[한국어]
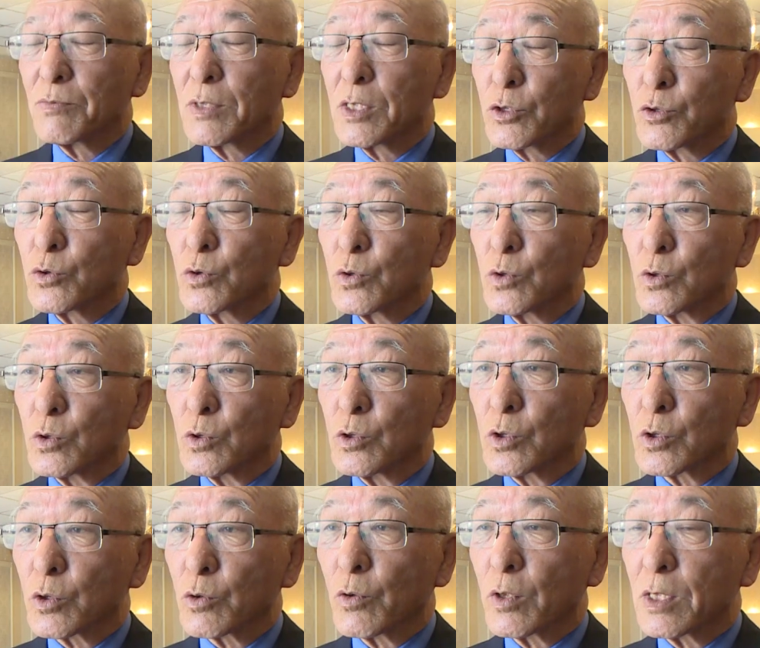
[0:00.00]

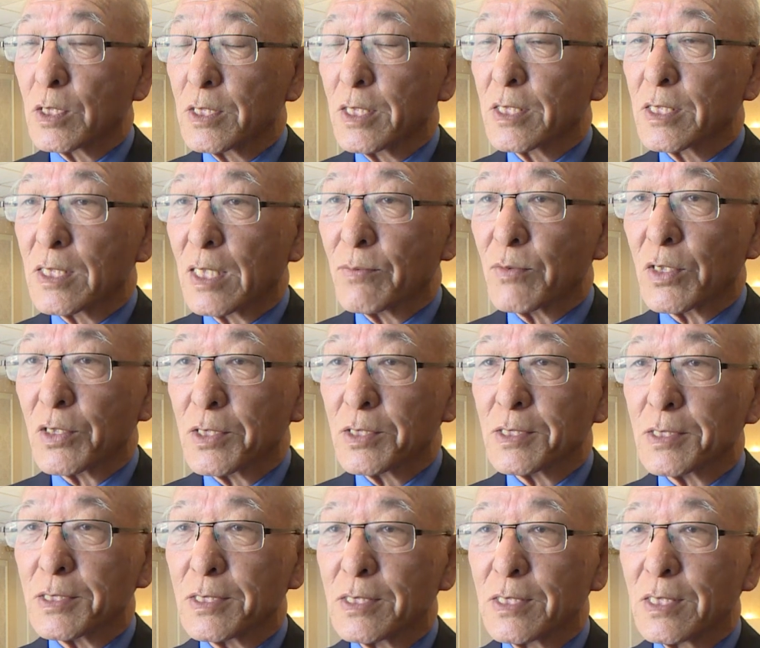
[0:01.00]
미주 교회를 얘기를
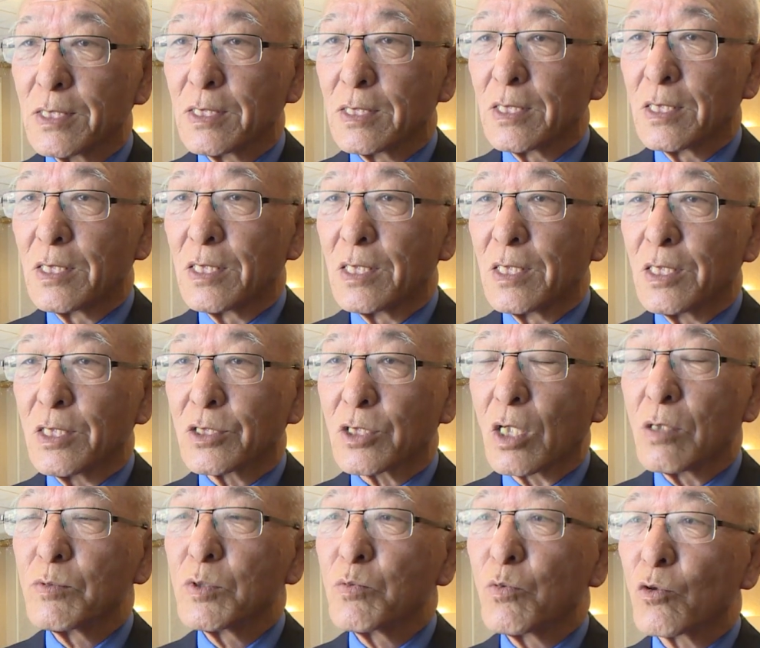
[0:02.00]
하면은
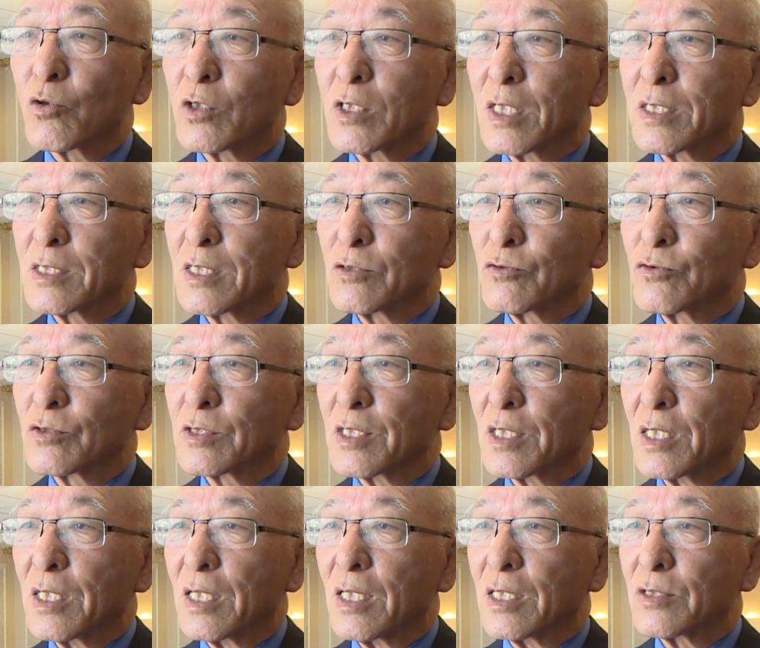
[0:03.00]
젊은 목회자들의
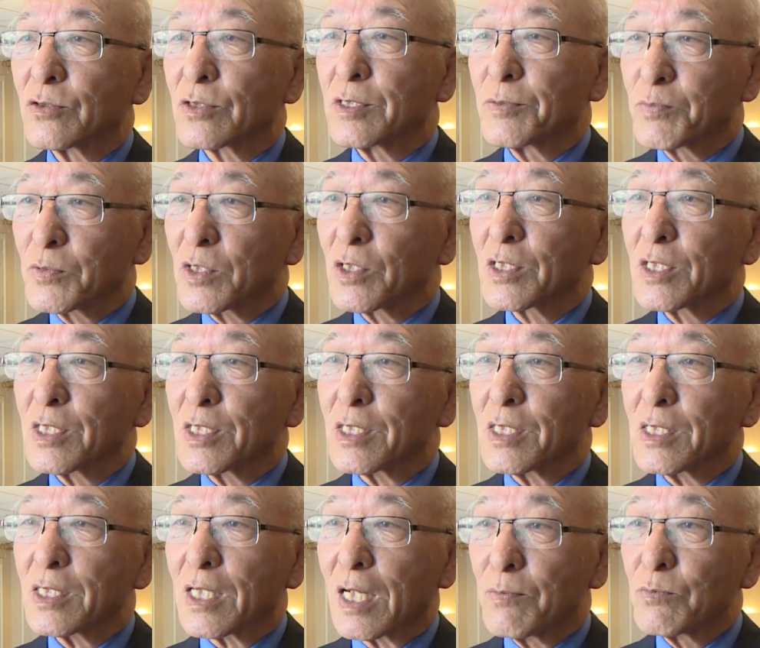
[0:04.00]
숫자가 아주
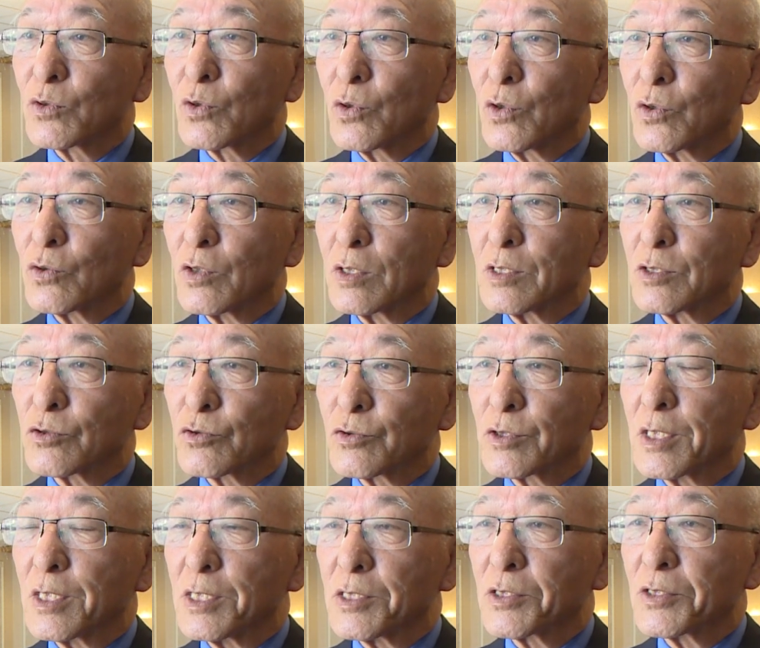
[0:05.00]
급격히 감소되는
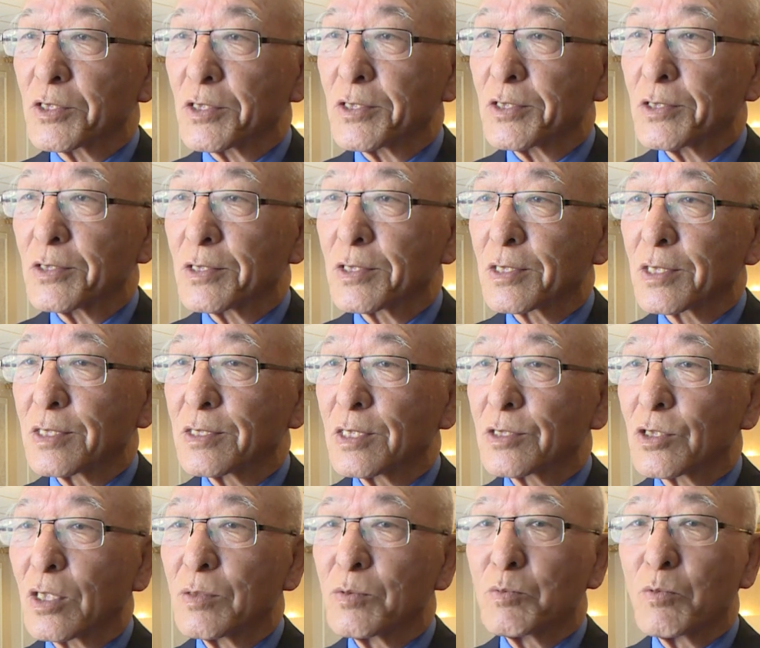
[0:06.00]
추세에 있어요.
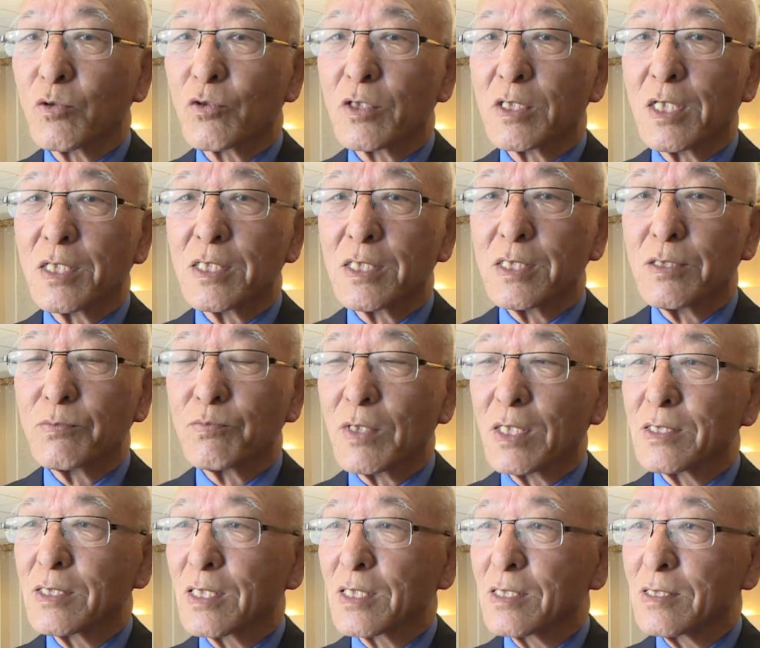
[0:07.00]
그래서 젊은 목회자들이
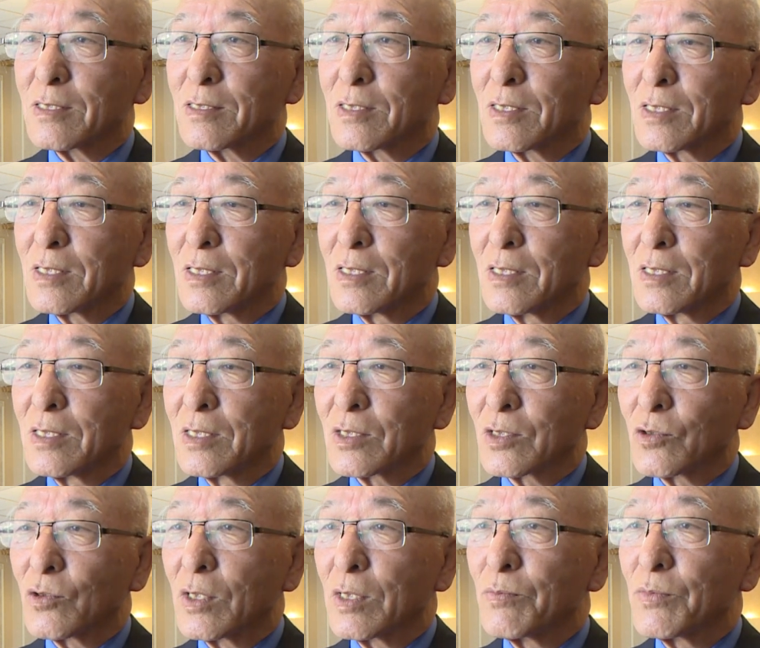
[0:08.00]
없다는 얘기는
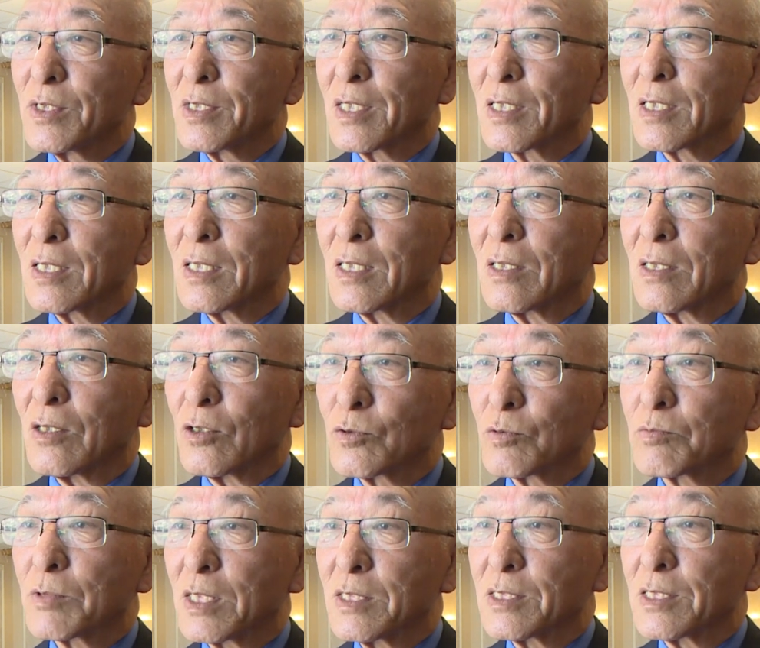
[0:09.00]
교회 미래가
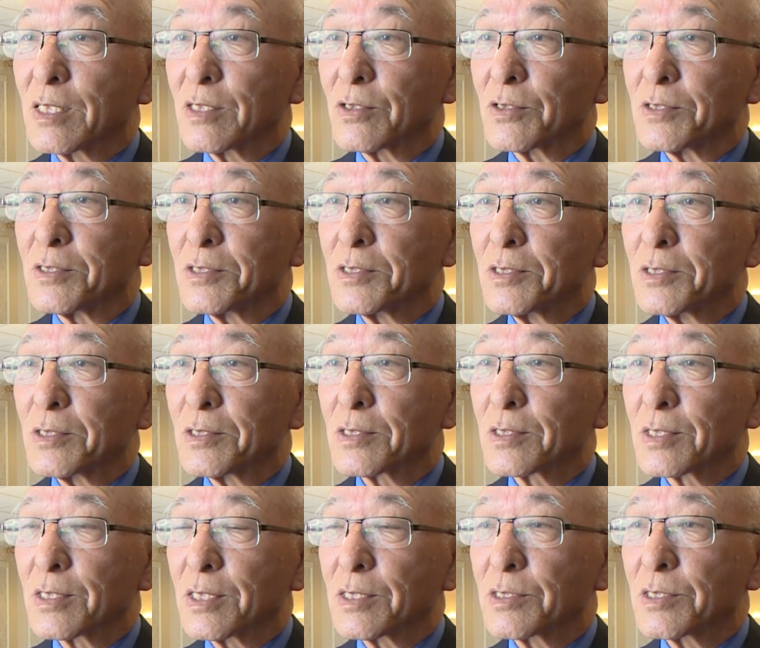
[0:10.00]
어둡다는 얘기거든요.
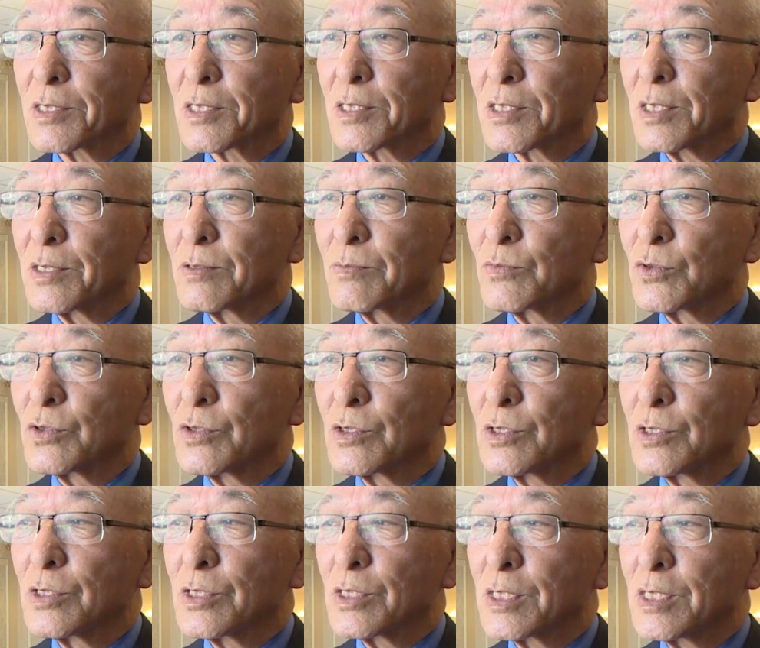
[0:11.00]
그래서 그런
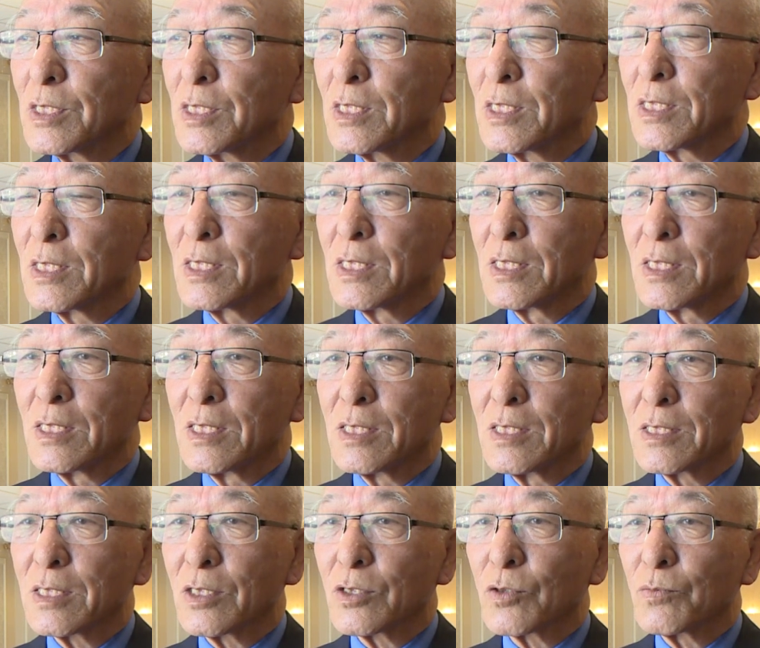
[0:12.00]
분들이
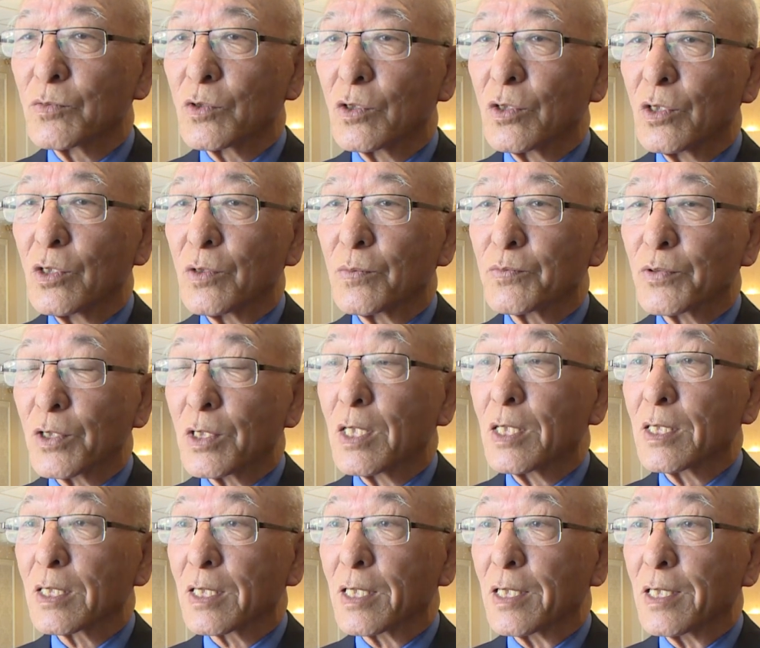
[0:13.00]
이제 좀 더
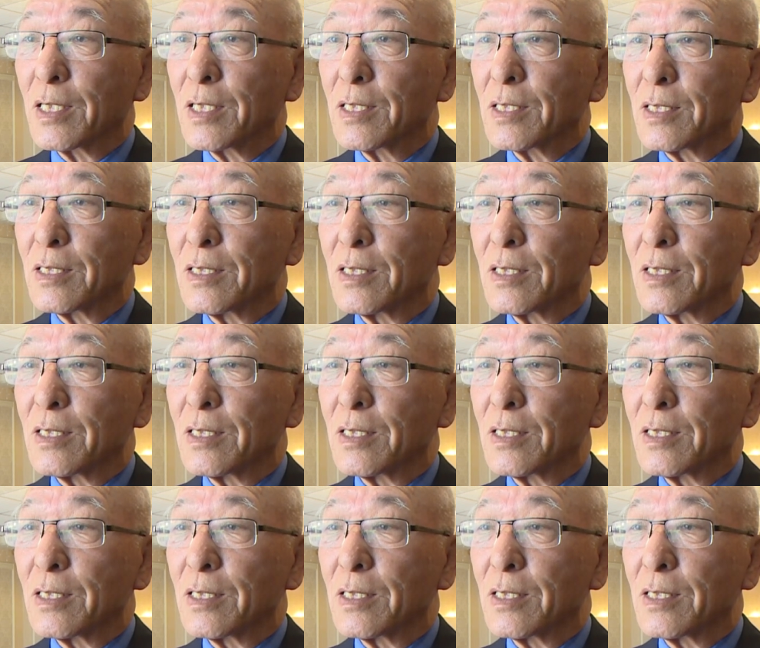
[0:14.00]
편안하게